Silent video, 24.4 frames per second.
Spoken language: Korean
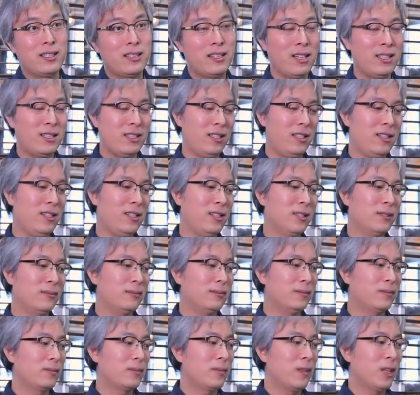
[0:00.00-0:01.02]
사실
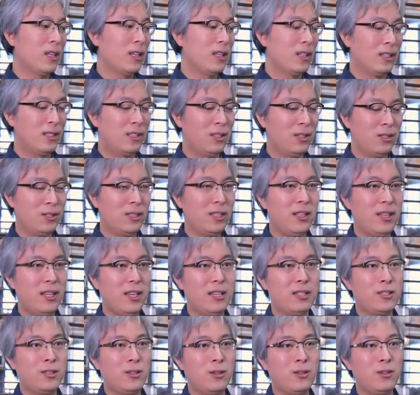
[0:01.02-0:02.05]
그것에
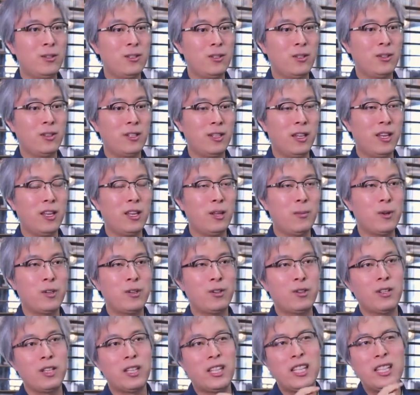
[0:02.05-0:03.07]
대해서는 어떻게 하냐면
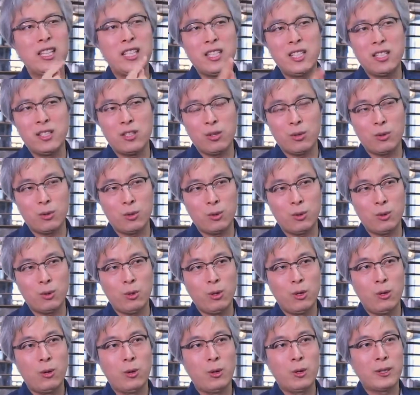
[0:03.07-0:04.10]
그거를
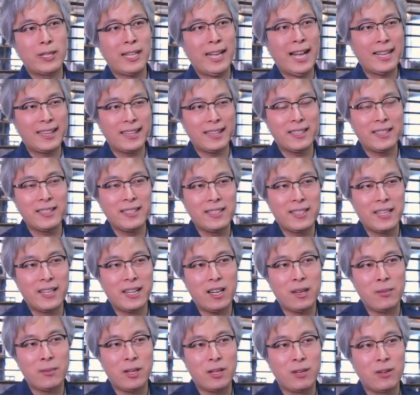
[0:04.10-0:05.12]
인지적으로 같은
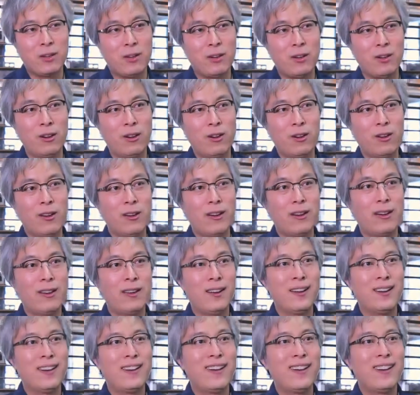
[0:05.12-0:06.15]
사람인 거.
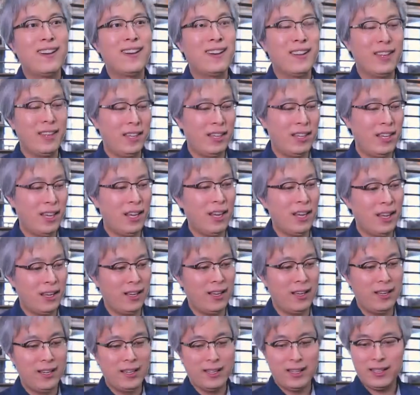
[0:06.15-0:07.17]

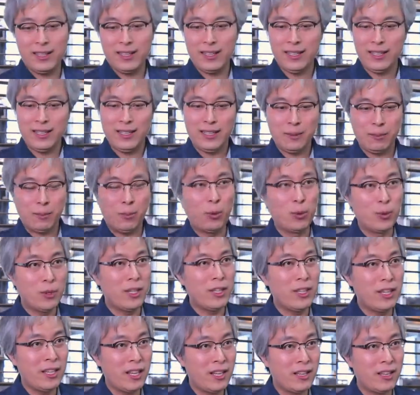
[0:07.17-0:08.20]
이게
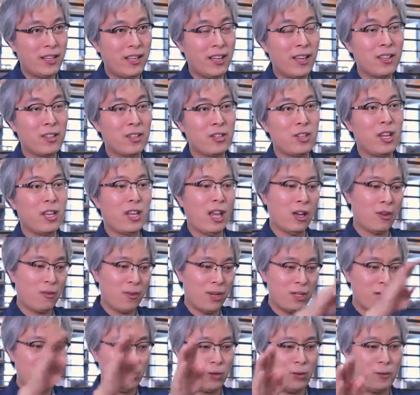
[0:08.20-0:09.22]
본인이 느끼는데
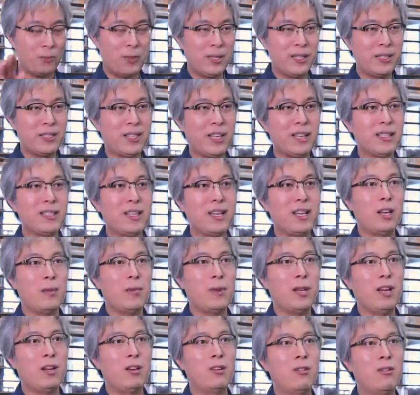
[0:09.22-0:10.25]
객관적으로 비슷한
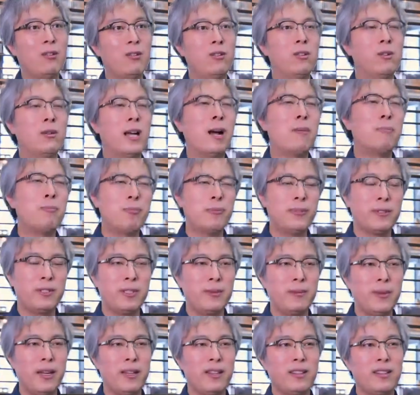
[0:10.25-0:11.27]
사람이라는 거를
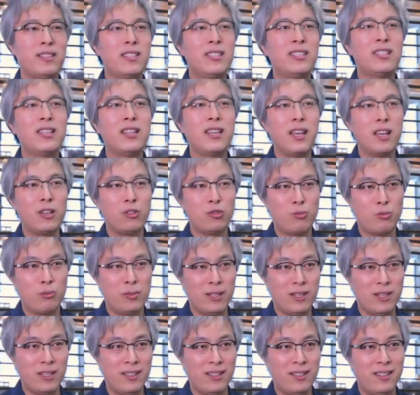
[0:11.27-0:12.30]
아프지만 느끼게
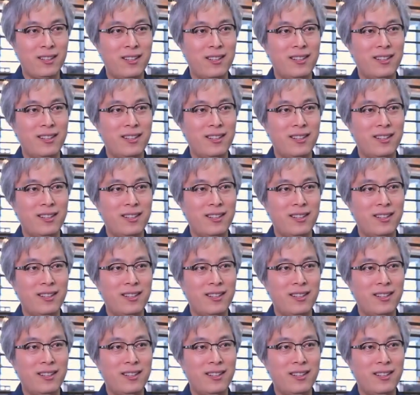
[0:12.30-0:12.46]
해줍니다.